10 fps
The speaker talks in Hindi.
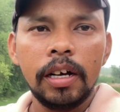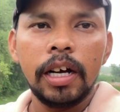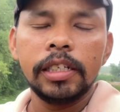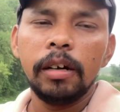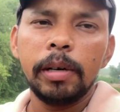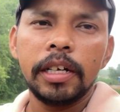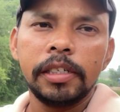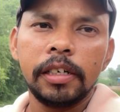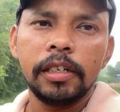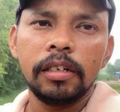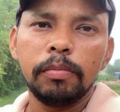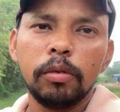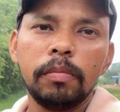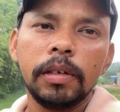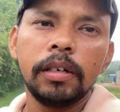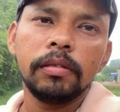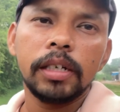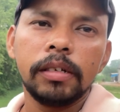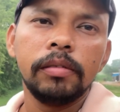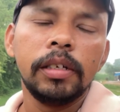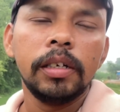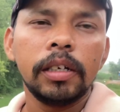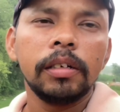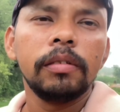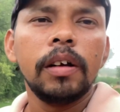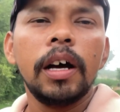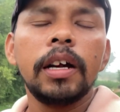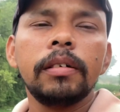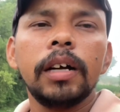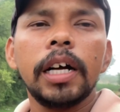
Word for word: आज हमारे चकदरपुर में हर